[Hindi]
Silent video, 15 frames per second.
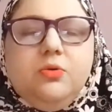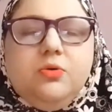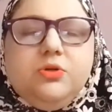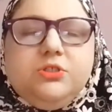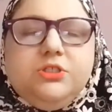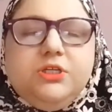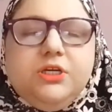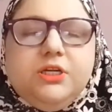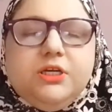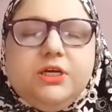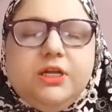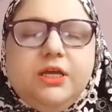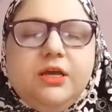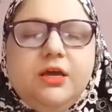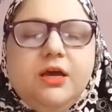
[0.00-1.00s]
और शेयर
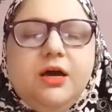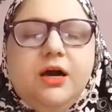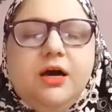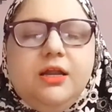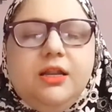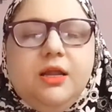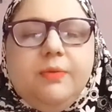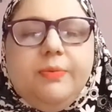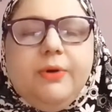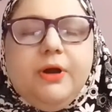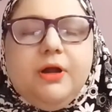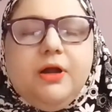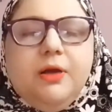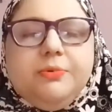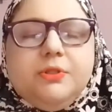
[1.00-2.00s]
करें अल्लाह
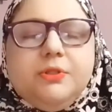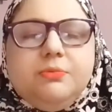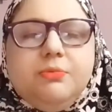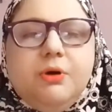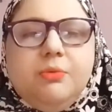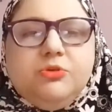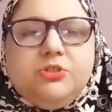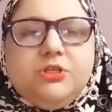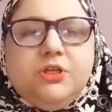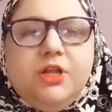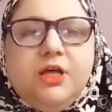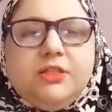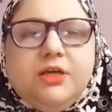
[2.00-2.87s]
पाक आपके तमाम मुश्किल